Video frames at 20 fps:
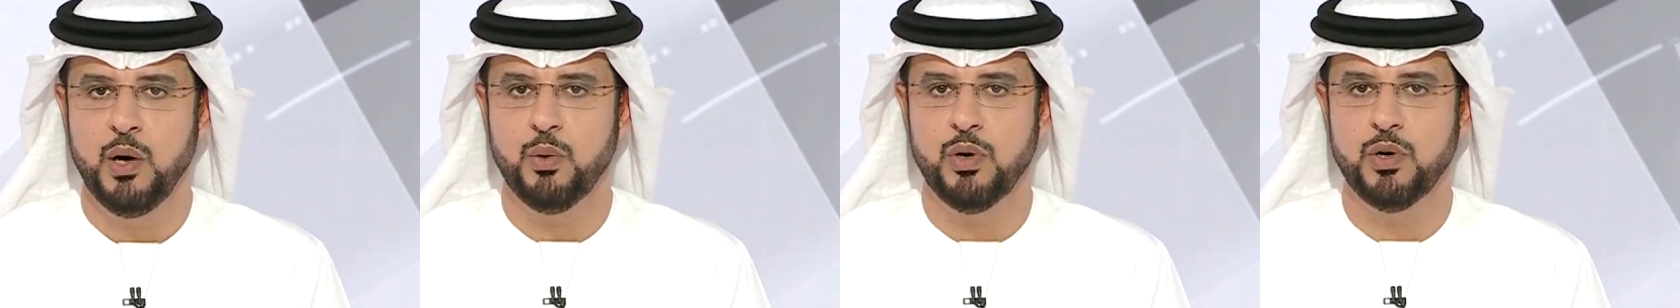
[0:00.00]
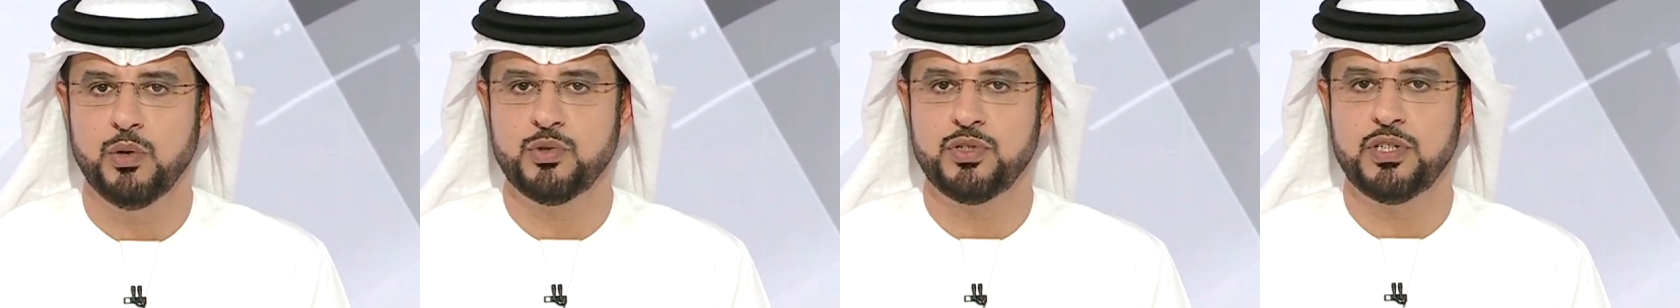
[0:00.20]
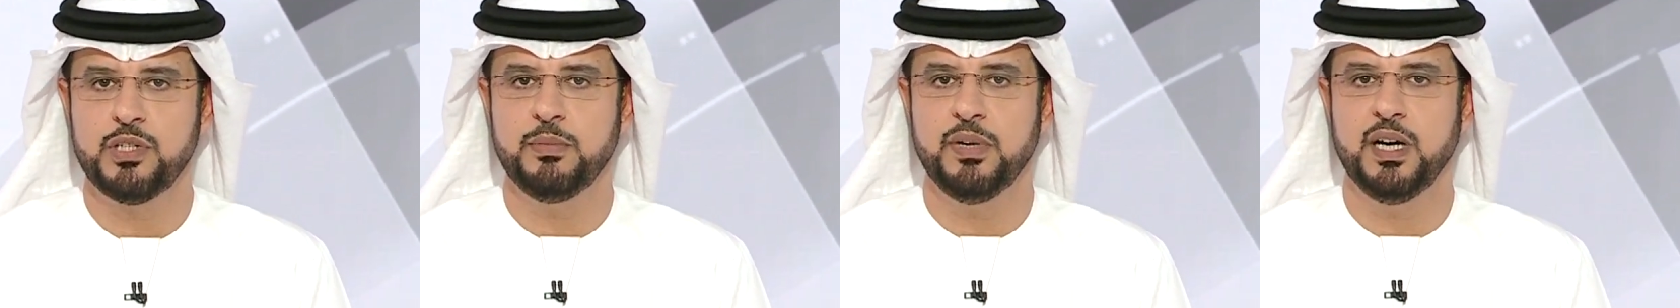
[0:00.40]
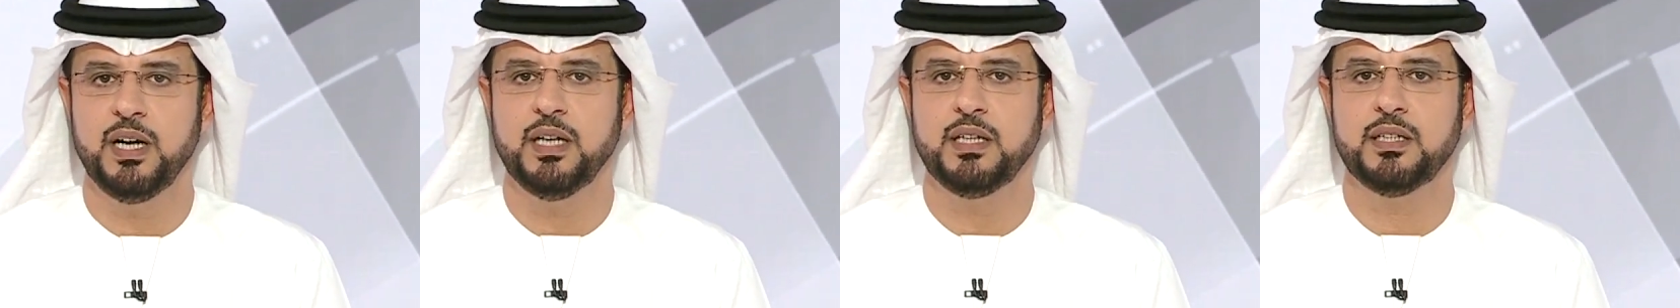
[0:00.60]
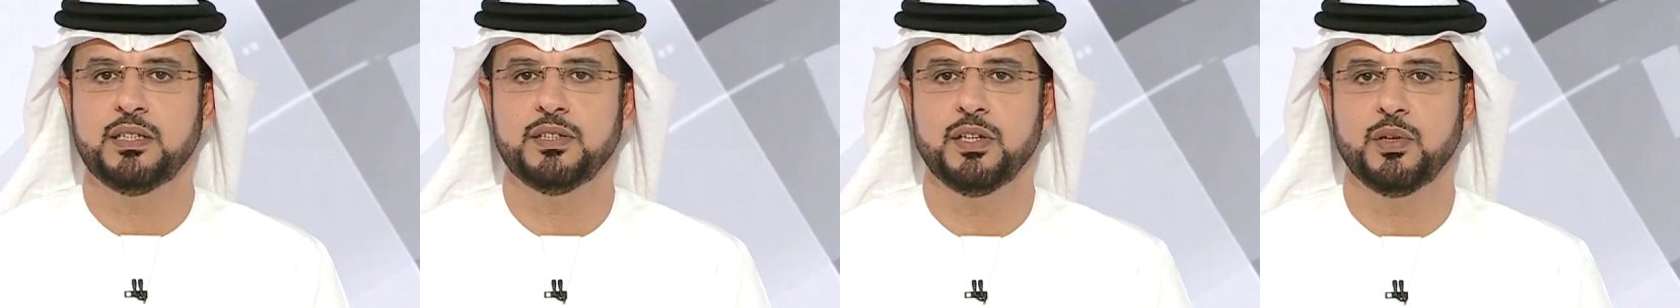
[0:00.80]
وأصيب
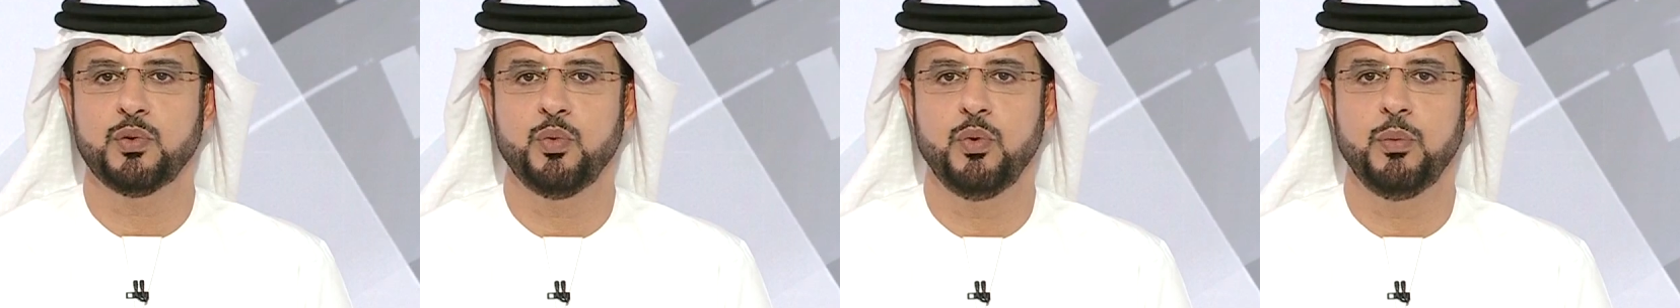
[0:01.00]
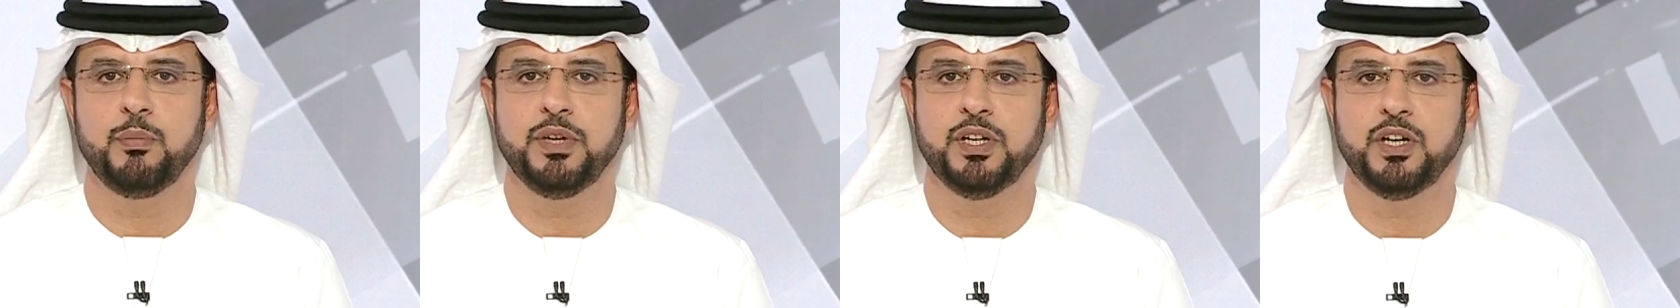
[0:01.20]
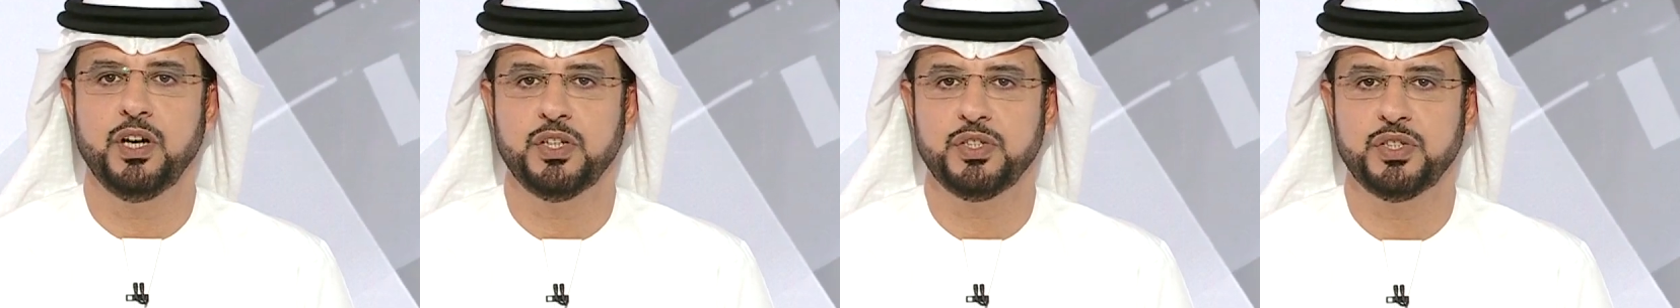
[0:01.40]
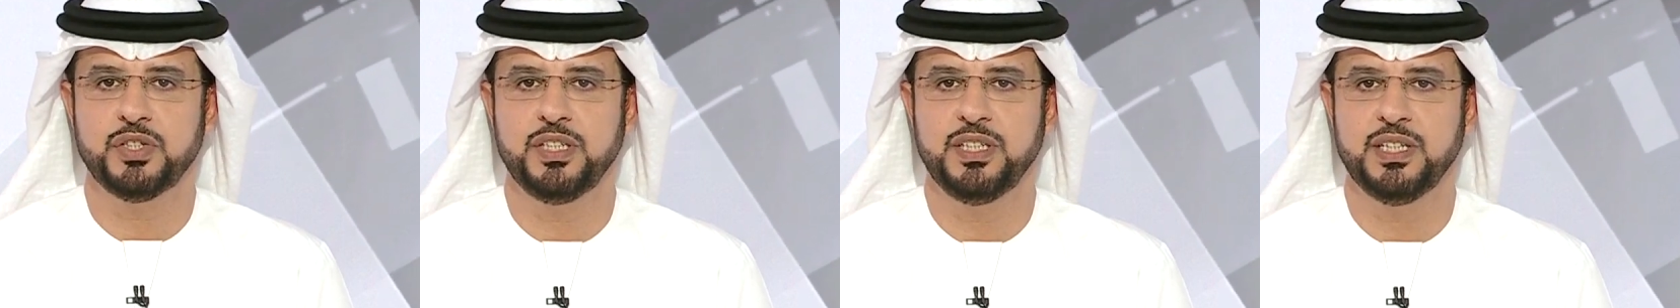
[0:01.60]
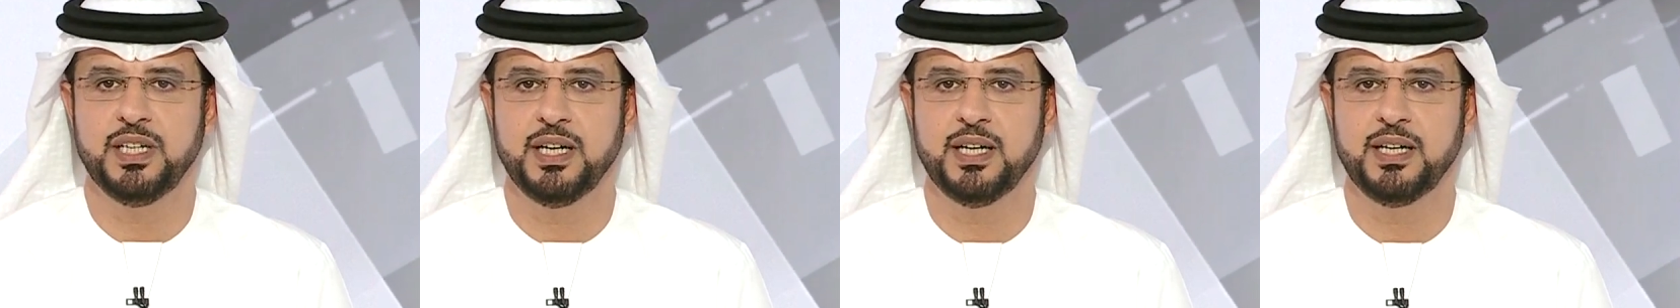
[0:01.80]
أكثر من
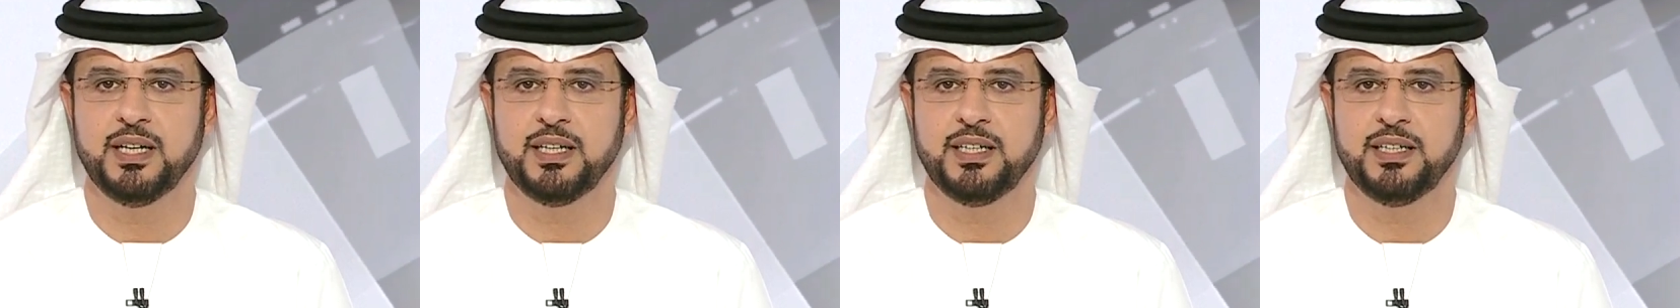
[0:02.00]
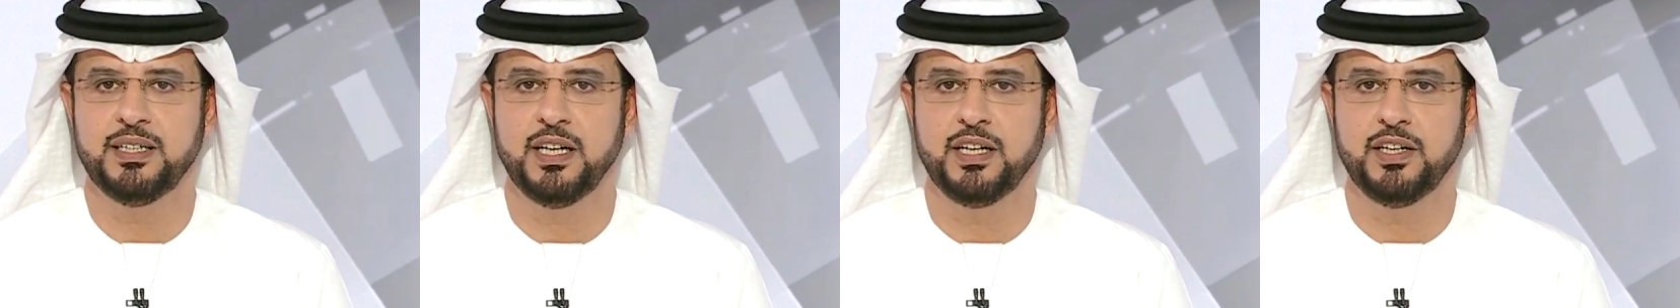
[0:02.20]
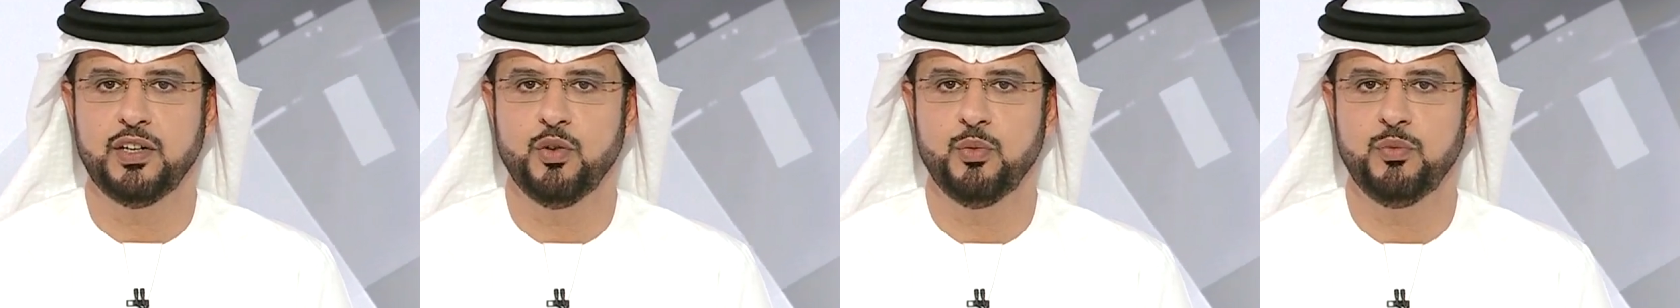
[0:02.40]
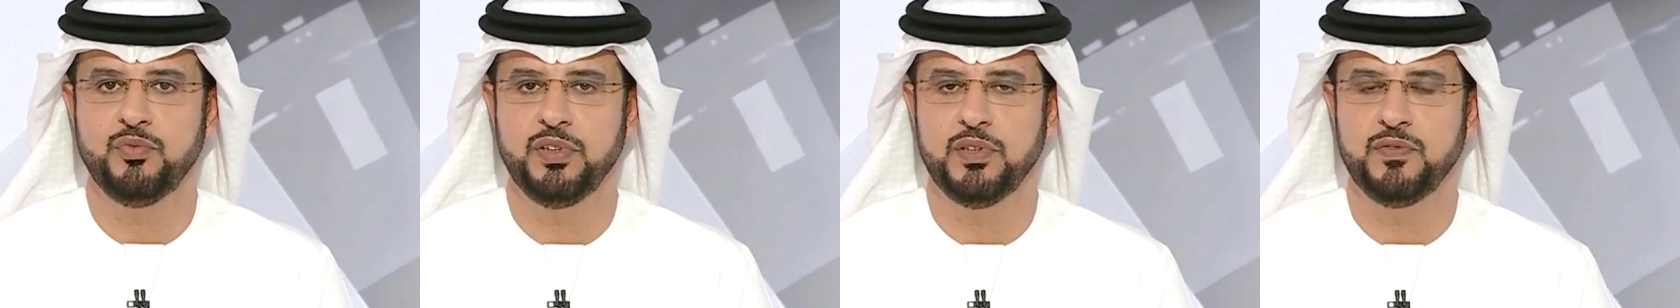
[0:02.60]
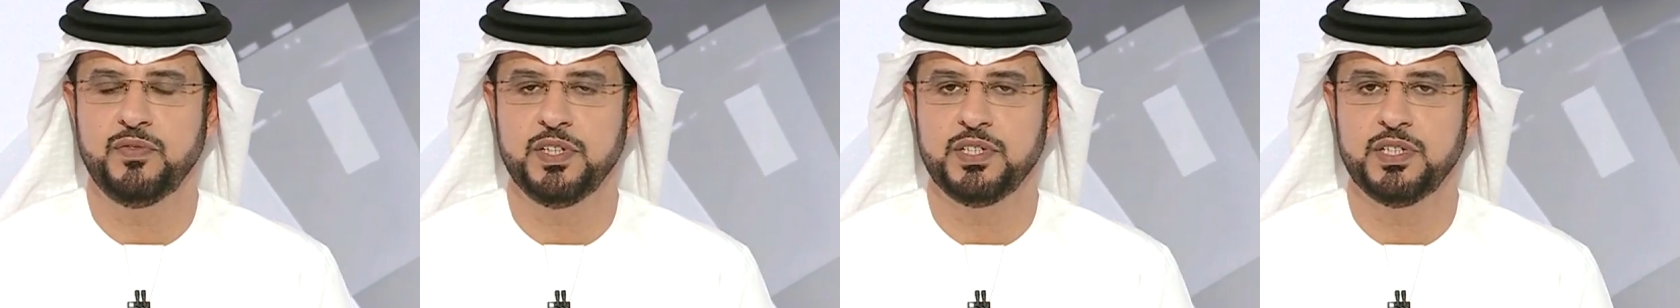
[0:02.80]
عشرين آخرين اليوم
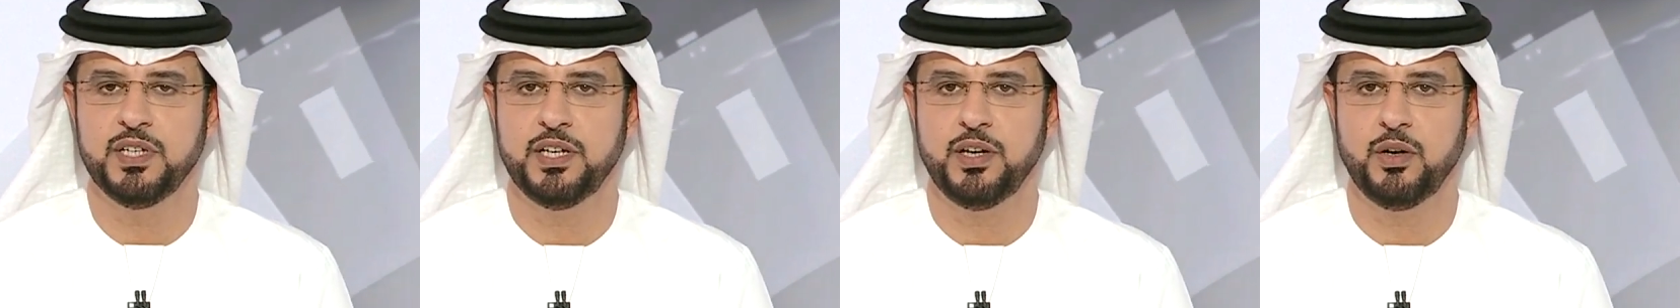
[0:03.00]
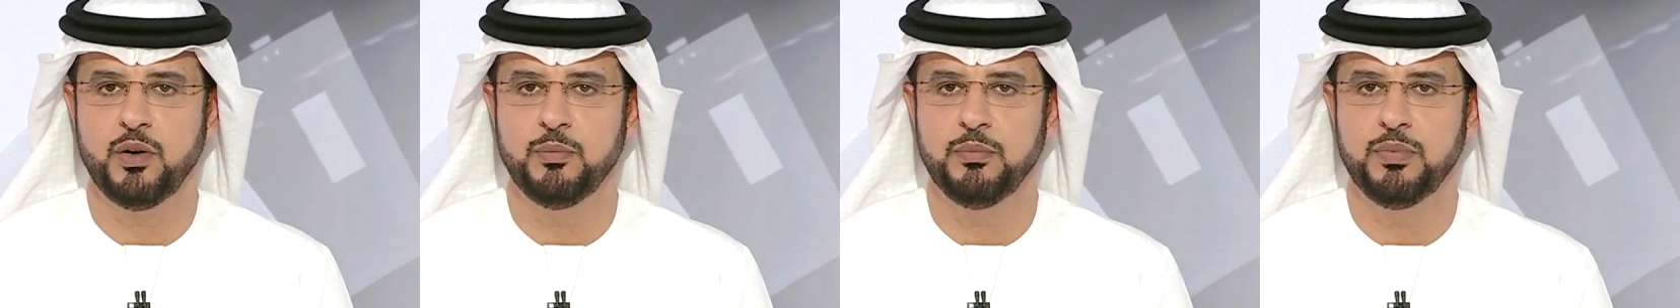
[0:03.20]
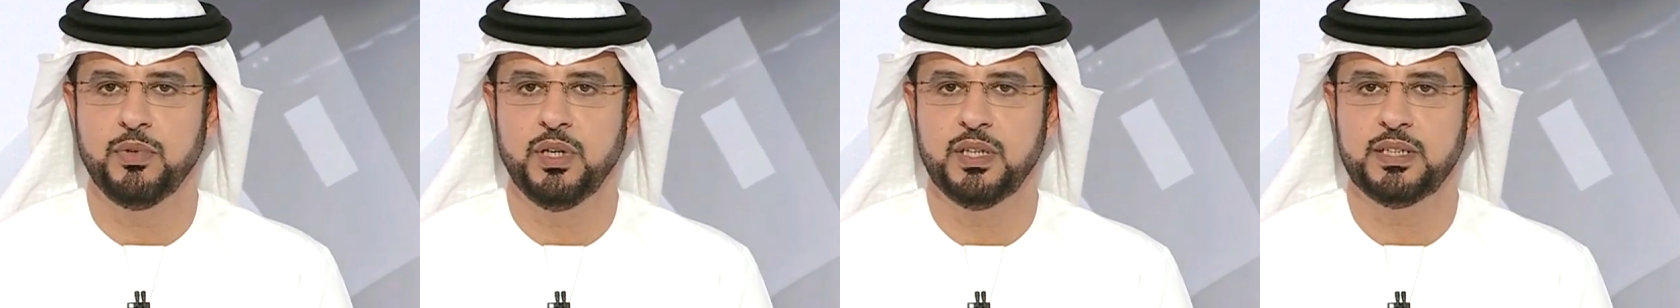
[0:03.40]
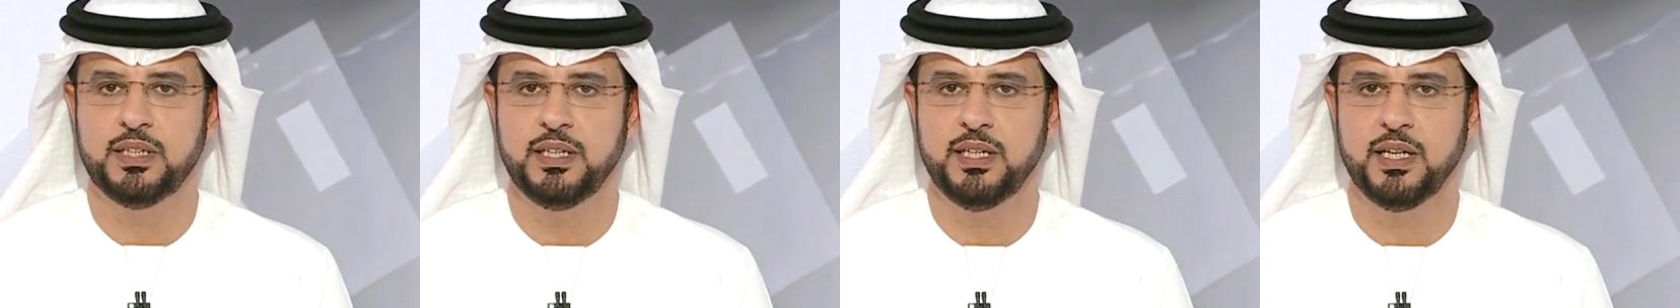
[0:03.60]
في انفجار قنبلة